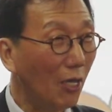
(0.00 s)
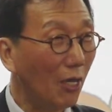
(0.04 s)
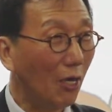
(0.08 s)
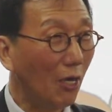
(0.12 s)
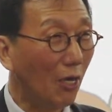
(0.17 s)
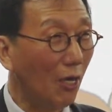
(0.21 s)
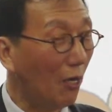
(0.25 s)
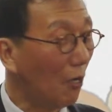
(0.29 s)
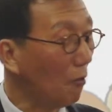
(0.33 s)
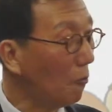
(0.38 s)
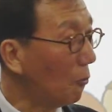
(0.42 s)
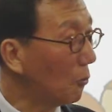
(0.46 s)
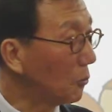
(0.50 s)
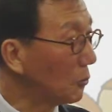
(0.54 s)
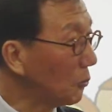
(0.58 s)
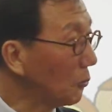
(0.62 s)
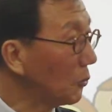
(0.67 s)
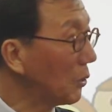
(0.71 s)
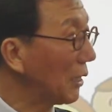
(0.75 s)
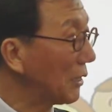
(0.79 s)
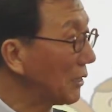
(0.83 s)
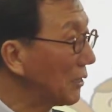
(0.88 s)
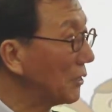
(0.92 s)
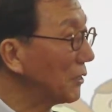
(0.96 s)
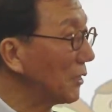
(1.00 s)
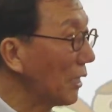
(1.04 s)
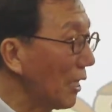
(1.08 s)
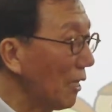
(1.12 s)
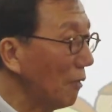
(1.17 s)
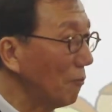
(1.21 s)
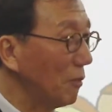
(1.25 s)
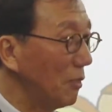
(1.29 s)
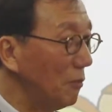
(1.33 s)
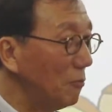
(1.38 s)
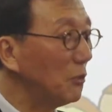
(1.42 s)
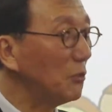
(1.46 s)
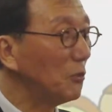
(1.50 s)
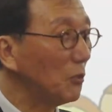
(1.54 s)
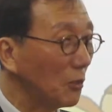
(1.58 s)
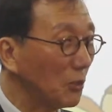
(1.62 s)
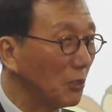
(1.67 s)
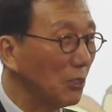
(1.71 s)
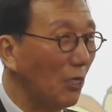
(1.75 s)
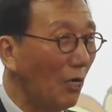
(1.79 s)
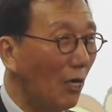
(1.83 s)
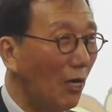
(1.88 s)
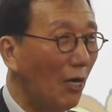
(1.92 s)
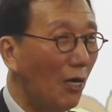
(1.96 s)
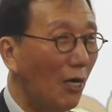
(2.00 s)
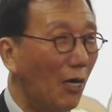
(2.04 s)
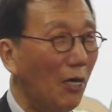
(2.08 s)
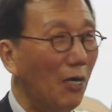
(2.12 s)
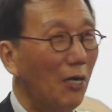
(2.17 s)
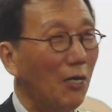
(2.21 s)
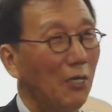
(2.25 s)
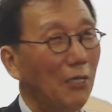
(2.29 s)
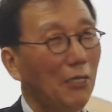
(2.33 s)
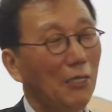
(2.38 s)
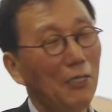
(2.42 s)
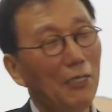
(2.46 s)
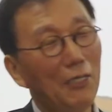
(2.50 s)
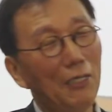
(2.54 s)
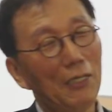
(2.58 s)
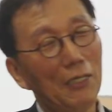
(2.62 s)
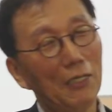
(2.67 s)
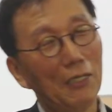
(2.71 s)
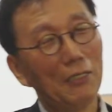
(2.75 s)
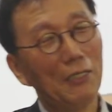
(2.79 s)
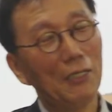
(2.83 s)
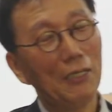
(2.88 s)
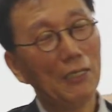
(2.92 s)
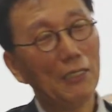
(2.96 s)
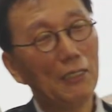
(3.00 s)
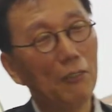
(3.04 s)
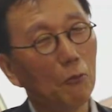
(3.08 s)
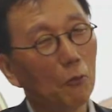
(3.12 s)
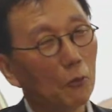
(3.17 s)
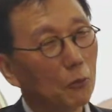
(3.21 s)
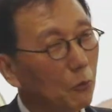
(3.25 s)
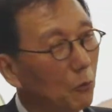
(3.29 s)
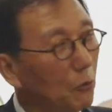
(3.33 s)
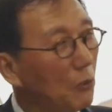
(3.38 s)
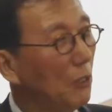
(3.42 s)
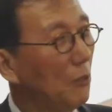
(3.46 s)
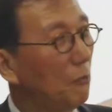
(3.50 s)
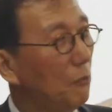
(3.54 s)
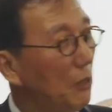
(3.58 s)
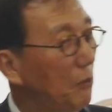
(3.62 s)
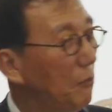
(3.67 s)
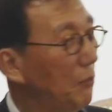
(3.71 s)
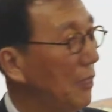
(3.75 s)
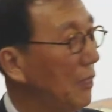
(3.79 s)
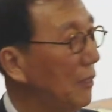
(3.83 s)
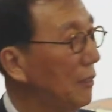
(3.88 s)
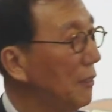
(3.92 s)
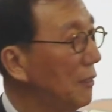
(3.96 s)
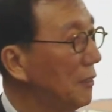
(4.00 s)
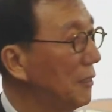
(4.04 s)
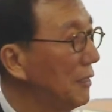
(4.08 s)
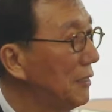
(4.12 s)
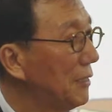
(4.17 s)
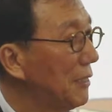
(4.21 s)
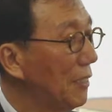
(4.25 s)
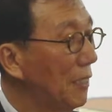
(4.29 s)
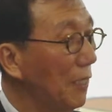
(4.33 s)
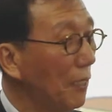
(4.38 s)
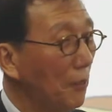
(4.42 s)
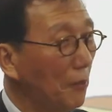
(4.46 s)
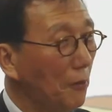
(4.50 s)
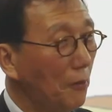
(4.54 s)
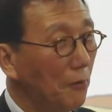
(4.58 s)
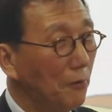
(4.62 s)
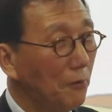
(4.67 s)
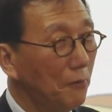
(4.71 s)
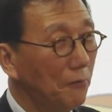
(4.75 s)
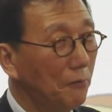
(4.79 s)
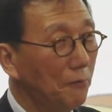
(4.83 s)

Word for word: 아, 오뚜기 같은 사람 기분 좋죠? 근데 그 오뚜기의 비밀은 어디 있을까요?